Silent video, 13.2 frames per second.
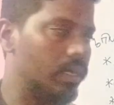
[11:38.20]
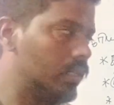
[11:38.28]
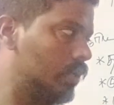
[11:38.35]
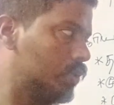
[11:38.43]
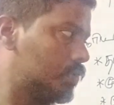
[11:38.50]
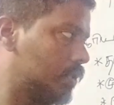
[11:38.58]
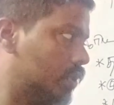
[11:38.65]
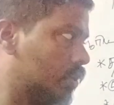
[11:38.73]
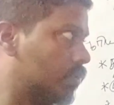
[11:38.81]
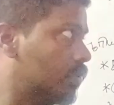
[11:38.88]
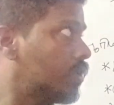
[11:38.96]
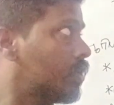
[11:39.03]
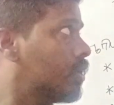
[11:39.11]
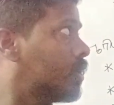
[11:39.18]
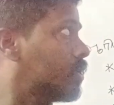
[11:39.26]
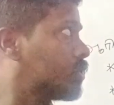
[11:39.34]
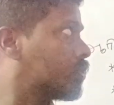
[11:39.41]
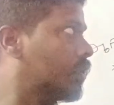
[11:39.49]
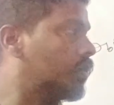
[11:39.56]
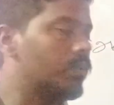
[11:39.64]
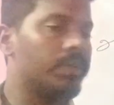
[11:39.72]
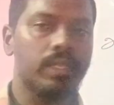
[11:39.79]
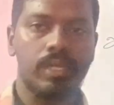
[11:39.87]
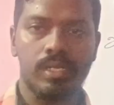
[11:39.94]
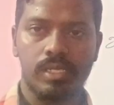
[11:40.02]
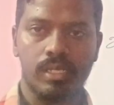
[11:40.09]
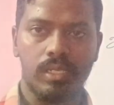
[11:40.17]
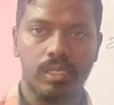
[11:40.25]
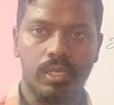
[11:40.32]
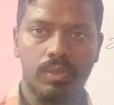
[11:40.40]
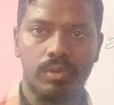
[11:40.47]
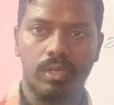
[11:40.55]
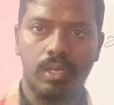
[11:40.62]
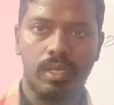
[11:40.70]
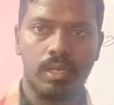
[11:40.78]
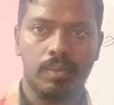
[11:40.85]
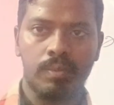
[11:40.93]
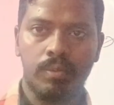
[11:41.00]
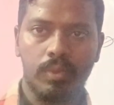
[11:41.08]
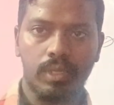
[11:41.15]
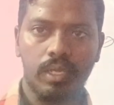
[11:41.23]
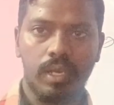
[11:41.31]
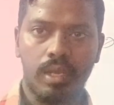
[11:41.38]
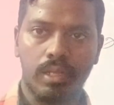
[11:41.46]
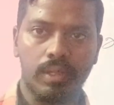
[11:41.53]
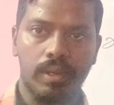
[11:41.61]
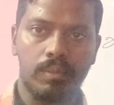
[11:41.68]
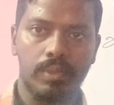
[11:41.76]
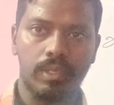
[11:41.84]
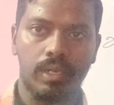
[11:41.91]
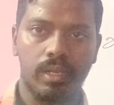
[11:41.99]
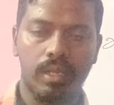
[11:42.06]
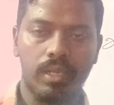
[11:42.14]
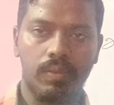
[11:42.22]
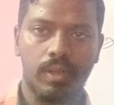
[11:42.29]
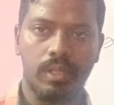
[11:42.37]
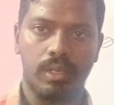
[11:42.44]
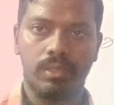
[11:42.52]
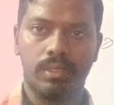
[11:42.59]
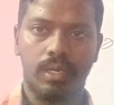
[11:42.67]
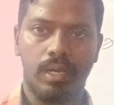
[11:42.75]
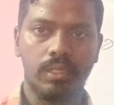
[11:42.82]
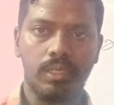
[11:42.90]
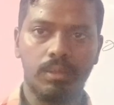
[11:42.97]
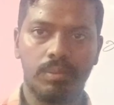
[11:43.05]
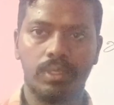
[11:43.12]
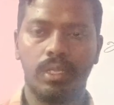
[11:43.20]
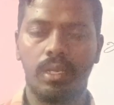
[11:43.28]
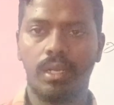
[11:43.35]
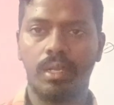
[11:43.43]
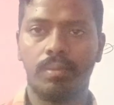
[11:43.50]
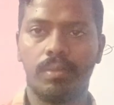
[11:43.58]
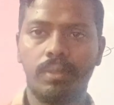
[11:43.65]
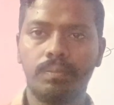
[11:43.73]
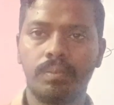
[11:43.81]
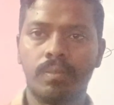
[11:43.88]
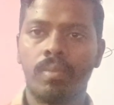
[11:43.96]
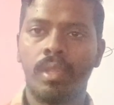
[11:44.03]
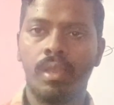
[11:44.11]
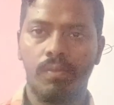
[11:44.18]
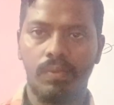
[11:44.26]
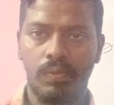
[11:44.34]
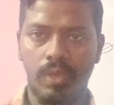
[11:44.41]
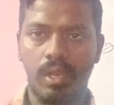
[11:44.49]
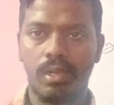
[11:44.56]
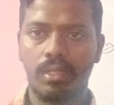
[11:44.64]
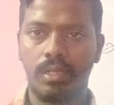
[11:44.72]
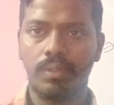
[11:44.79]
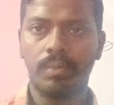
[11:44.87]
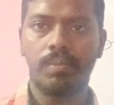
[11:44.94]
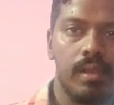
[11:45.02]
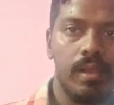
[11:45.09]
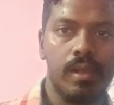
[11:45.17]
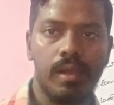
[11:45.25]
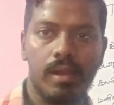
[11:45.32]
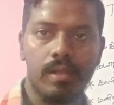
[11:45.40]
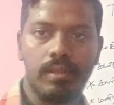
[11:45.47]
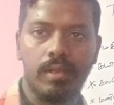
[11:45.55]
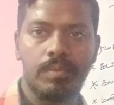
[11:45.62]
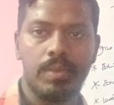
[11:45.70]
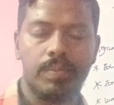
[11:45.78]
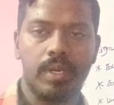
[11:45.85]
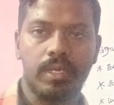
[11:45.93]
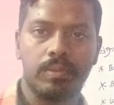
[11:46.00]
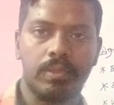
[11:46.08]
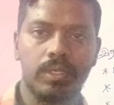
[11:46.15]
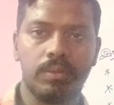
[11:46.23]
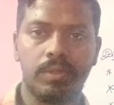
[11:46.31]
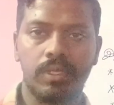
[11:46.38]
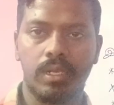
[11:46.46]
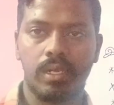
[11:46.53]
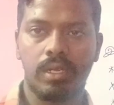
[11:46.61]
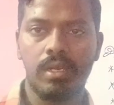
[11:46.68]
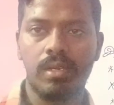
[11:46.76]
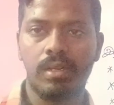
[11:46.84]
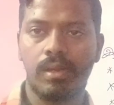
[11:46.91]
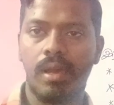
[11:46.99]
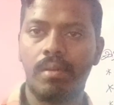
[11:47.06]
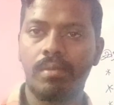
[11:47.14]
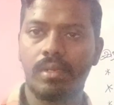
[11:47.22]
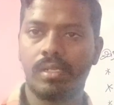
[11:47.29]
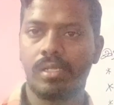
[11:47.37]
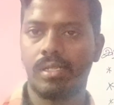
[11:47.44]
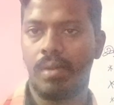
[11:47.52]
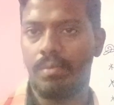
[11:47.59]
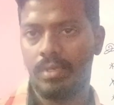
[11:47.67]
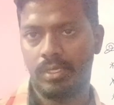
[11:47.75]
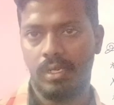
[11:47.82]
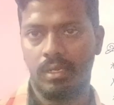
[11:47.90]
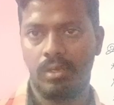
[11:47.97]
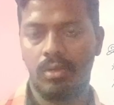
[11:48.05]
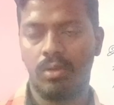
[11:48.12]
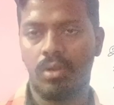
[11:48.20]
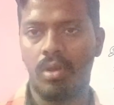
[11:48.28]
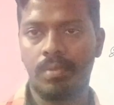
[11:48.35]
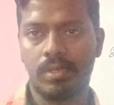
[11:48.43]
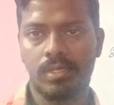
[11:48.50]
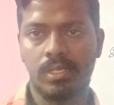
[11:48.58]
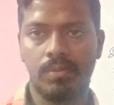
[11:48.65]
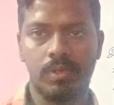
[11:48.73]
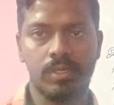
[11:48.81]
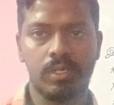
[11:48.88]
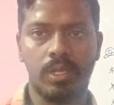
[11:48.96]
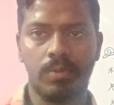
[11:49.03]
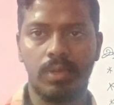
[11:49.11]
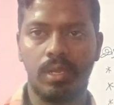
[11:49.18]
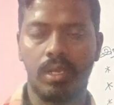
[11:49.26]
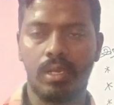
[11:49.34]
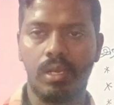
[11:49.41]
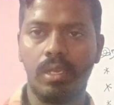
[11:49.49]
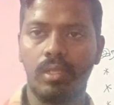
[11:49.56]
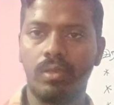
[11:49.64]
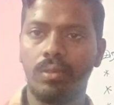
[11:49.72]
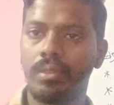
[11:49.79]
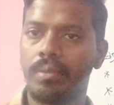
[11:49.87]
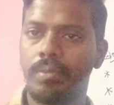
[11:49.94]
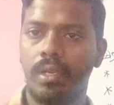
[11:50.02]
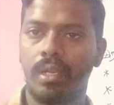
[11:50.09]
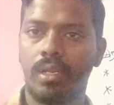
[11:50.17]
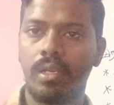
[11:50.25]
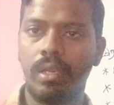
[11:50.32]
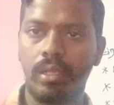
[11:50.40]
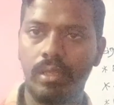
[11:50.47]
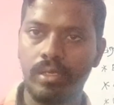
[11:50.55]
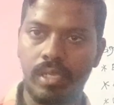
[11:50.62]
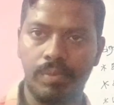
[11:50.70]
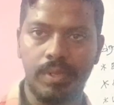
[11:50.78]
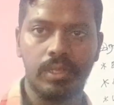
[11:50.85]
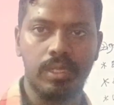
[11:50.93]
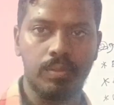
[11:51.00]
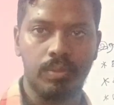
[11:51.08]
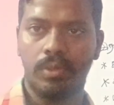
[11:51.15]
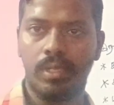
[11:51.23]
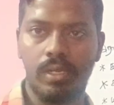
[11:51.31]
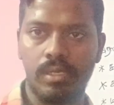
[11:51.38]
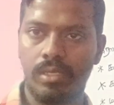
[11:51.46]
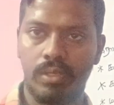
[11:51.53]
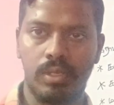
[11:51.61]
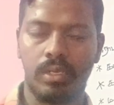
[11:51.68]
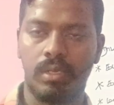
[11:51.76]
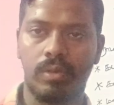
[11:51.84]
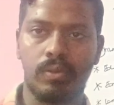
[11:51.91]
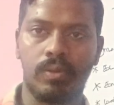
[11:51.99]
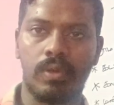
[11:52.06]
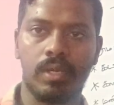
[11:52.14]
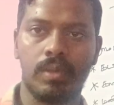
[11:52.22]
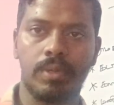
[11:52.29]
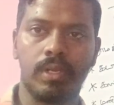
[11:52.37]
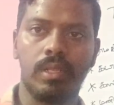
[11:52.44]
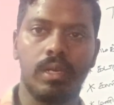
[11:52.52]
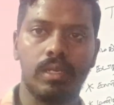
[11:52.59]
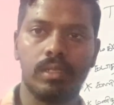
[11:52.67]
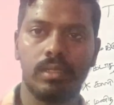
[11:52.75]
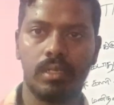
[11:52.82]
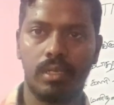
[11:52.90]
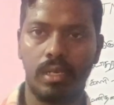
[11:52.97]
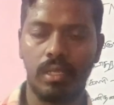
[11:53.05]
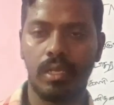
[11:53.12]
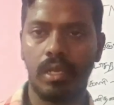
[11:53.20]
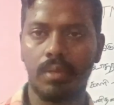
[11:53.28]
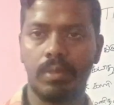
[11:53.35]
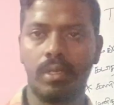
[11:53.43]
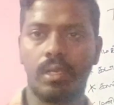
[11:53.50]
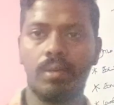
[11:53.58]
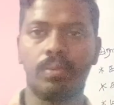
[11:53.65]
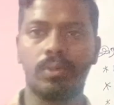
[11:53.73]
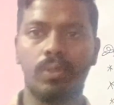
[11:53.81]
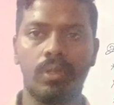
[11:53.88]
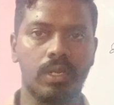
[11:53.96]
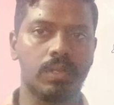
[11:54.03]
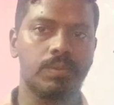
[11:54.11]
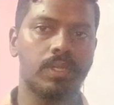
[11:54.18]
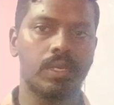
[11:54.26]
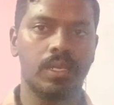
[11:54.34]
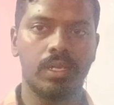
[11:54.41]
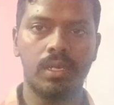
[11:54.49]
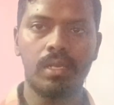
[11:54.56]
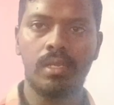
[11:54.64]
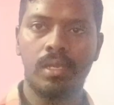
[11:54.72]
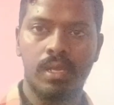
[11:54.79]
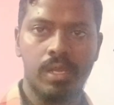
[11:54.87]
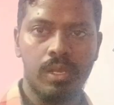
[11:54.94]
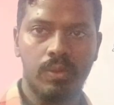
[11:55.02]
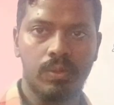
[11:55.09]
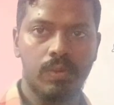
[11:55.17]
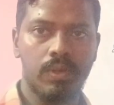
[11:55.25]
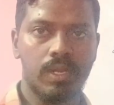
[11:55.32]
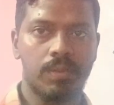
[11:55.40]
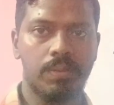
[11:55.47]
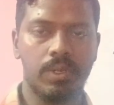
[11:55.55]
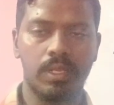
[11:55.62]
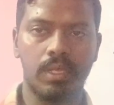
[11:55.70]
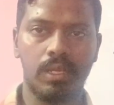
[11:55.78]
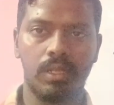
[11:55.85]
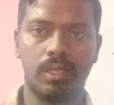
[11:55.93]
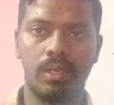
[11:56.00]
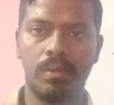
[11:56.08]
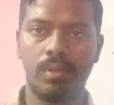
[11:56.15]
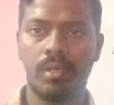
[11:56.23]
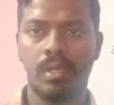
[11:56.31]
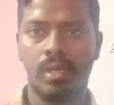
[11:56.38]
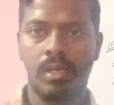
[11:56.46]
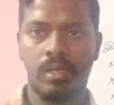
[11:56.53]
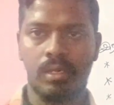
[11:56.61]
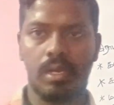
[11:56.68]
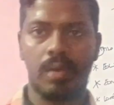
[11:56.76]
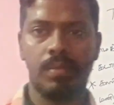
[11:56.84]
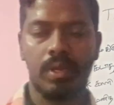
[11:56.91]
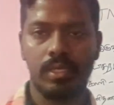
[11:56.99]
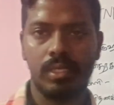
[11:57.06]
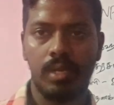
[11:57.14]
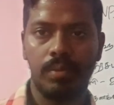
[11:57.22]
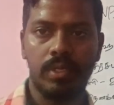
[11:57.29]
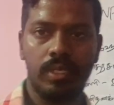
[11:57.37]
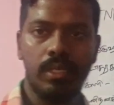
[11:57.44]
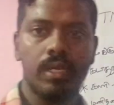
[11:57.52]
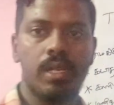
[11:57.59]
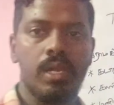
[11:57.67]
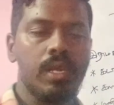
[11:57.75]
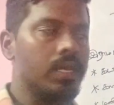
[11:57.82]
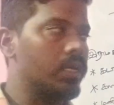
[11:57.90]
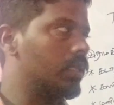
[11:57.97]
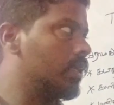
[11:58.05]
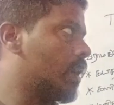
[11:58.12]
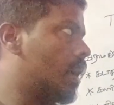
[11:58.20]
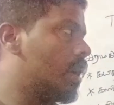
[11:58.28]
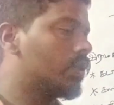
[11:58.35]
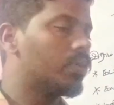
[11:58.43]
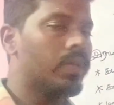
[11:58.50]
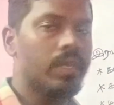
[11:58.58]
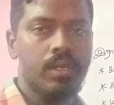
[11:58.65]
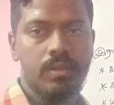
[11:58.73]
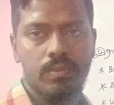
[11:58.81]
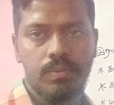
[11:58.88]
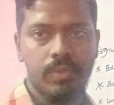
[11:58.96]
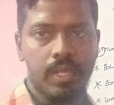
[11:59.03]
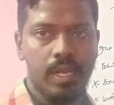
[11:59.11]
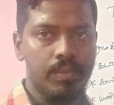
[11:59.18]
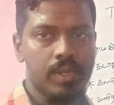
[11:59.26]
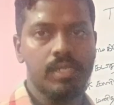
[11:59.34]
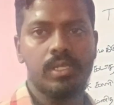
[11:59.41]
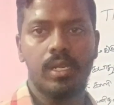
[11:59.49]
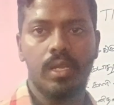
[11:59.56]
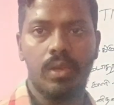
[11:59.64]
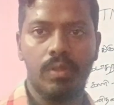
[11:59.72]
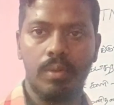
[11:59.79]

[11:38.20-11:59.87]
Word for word: எடுத்து யூஸ் பண்ணிட்டு இருப்போம் ஸோ இவரை பார்த்தாச்சு இவருடைய மொத்த கருத்துக்களும் பாத்தீங்கன்னாக்கா இவ்வளவுதான் அடுத்தது பாத்தீங்கன்னாக்கா நம்ம விவேகானந்தர் அடுத்து நம்ம பார்க்க போகிறது பார்த்தீங்கன்னாக்கா ராமகிருஷ்ணா மிஷன் ராமகிருஷ்ணா மிஷன் தான் பார்த்தினாக்கா இதுவும் வந்து பார்த்தினாக்கா இந்து சமயத்த புத்துணர்ச்சி உருவாக்கப்பட்டு தான் அதுக்காக பார்த்தீங்கன்னா புத்துயிருக்கு பார்த்தினாக்கா உருவாக்கப்பட்டு தான் இந்த ராமகிருஷ்ணா மிஷன் இது யாருடைய தலைமையில ஸ்டார்ட்